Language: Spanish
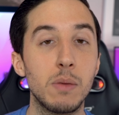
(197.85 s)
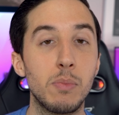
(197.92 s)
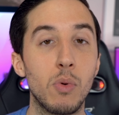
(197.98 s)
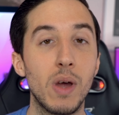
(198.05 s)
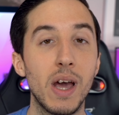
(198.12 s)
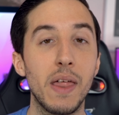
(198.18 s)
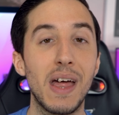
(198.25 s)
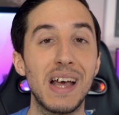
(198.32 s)

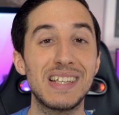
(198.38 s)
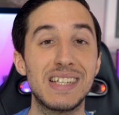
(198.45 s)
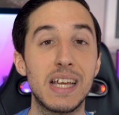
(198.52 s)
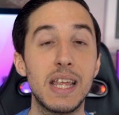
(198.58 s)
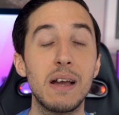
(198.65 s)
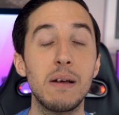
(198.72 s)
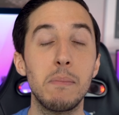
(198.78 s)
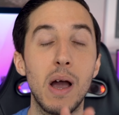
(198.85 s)
pulgadas
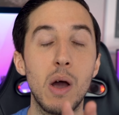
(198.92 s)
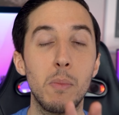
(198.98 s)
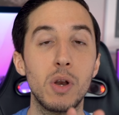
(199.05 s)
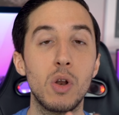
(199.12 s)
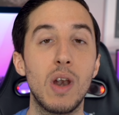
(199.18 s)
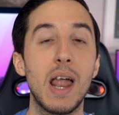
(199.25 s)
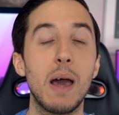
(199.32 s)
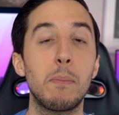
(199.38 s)
serían más o
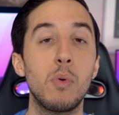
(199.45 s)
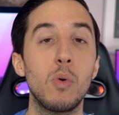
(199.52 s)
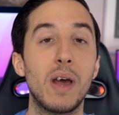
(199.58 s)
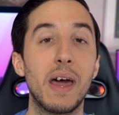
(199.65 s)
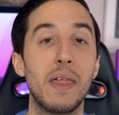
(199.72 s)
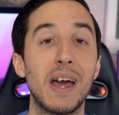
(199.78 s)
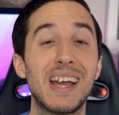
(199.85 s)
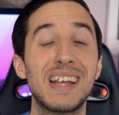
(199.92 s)
menos las
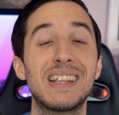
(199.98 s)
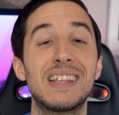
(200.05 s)
pulgadas que